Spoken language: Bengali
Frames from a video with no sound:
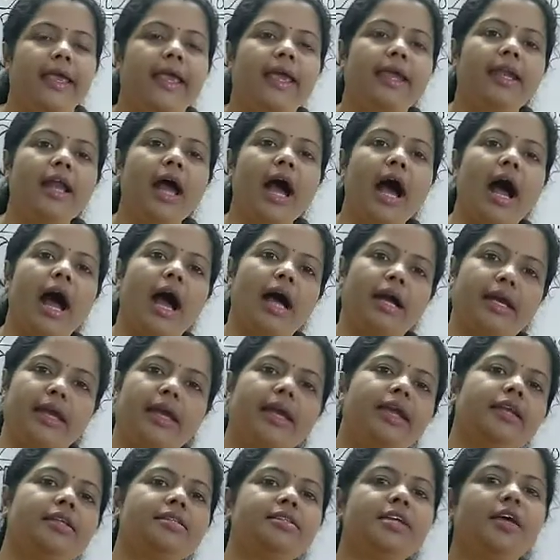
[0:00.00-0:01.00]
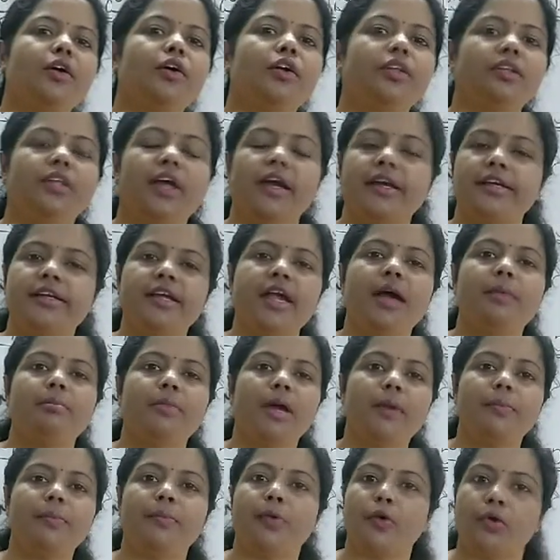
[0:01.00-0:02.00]
এর আগের যে অধ্যায়টি
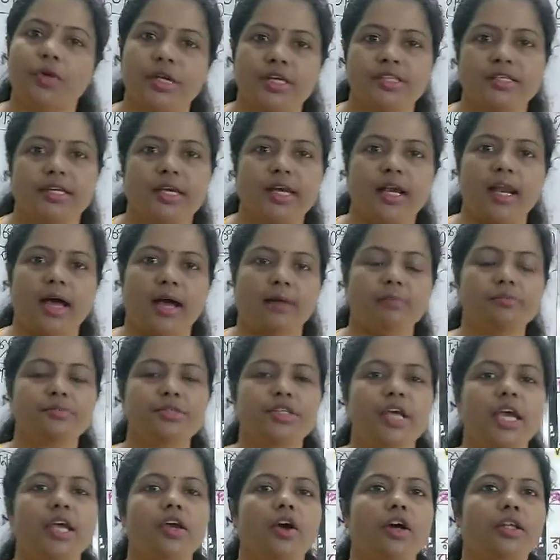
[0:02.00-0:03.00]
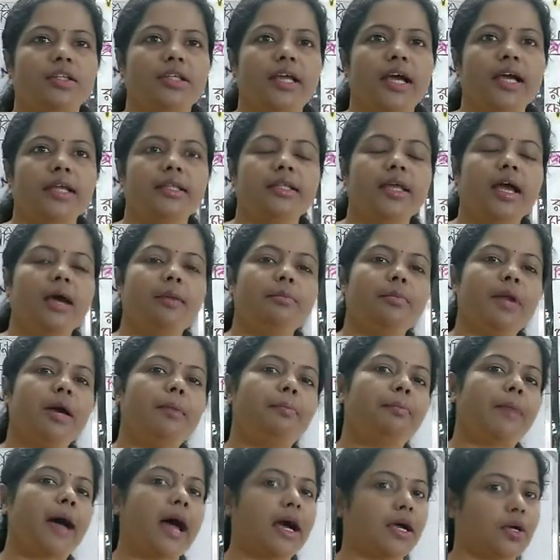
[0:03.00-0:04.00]
আমরা পড়েছিলাম সেই অধ্যায়তে আমরা
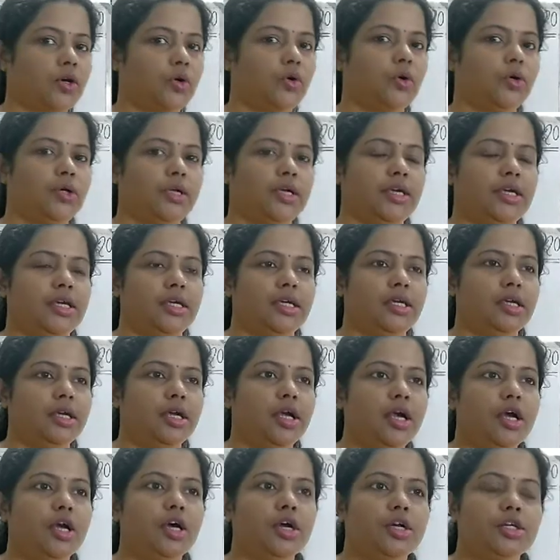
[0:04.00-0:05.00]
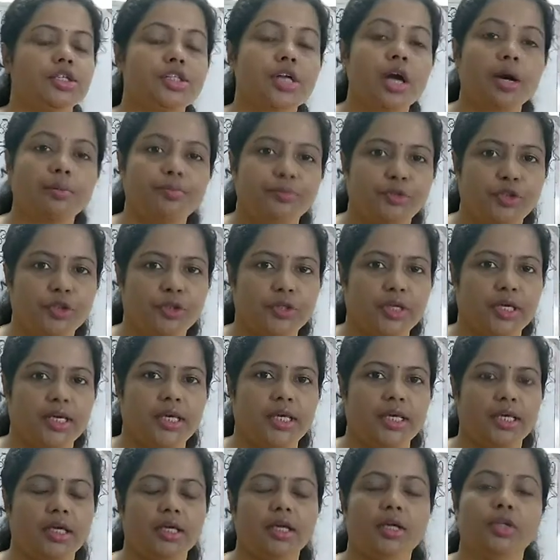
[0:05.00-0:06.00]
বাক্য কি শব্দ
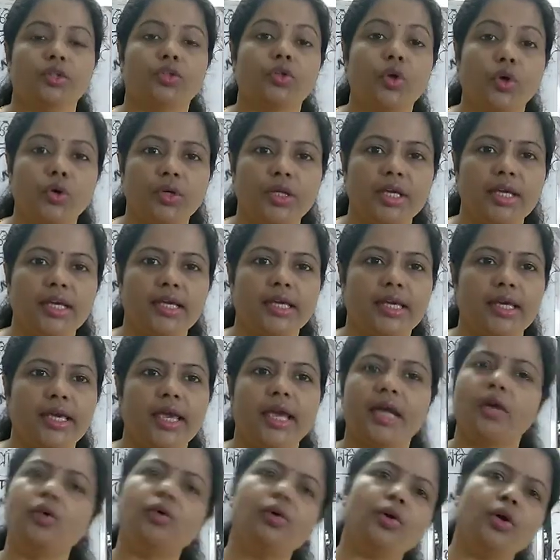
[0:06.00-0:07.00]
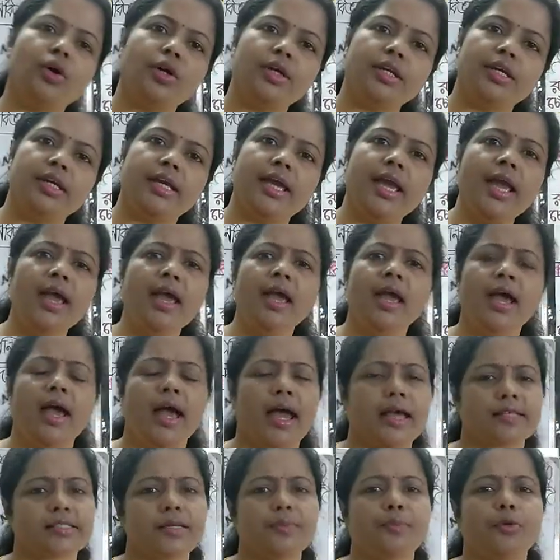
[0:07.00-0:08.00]
কি ধ্বনি কি এগুলো নিয়ে
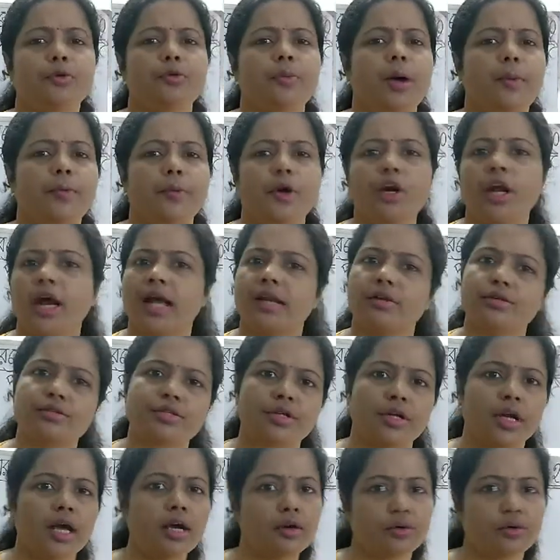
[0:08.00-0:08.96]
একটা পূর্বাপর আলোচনা